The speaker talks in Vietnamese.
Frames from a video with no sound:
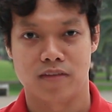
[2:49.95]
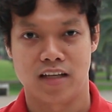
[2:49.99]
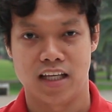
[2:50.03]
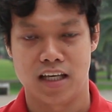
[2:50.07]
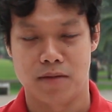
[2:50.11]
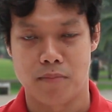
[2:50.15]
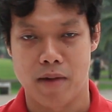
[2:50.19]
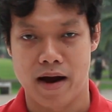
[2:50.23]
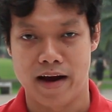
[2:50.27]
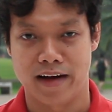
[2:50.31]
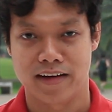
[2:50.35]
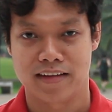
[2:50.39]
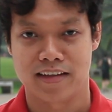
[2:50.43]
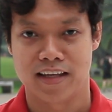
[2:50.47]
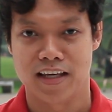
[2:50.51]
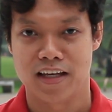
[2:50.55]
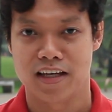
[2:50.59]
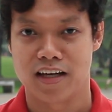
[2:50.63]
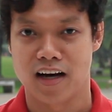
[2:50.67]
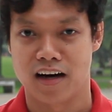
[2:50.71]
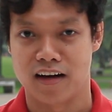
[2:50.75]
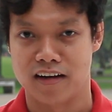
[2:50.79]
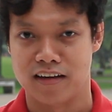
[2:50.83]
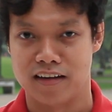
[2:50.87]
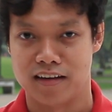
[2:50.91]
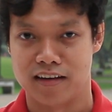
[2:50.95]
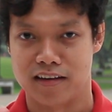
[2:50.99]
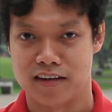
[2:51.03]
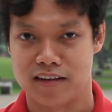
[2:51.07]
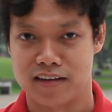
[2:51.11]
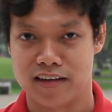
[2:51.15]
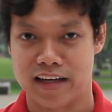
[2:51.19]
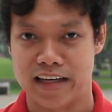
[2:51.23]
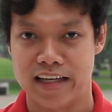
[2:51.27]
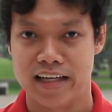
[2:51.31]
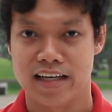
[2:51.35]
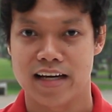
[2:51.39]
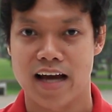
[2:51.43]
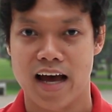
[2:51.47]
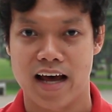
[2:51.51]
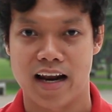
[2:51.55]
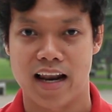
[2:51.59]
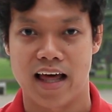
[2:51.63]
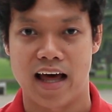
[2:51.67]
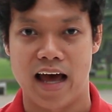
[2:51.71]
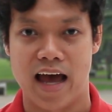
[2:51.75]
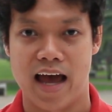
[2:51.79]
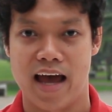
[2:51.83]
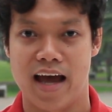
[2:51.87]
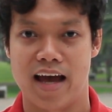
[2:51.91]
Thì bạn chỉ cần nghĩ ra
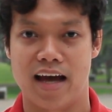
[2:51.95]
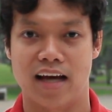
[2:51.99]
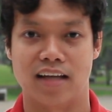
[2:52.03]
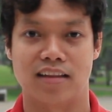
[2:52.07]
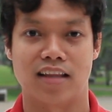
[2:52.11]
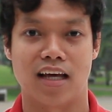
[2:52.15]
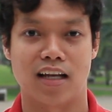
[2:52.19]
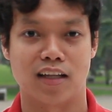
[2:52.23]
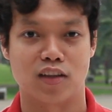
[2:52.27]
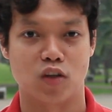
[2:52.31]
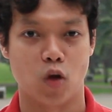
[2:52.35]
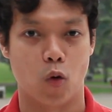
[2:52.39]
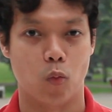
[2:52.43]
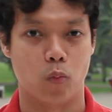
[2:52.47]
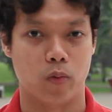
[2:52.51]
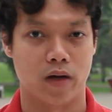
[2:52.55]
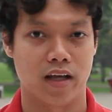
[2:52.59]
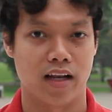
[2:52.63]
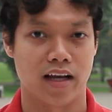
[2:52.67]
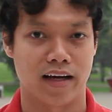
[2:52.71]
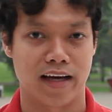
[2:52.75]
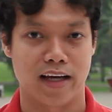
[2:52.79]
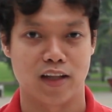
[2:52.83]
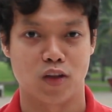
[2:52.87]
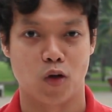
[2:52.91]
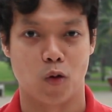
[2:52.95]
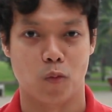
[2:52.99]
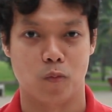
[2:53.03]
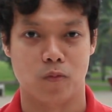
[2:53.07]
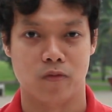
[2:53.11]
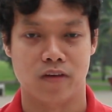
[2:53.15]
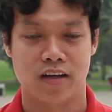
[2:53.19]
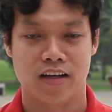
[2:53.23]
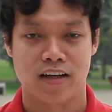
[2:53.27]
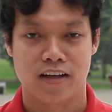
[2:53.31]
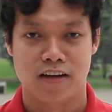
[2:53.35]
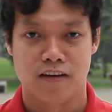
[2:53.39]
là à, Thanh Tùng nghĩa là cây tùng,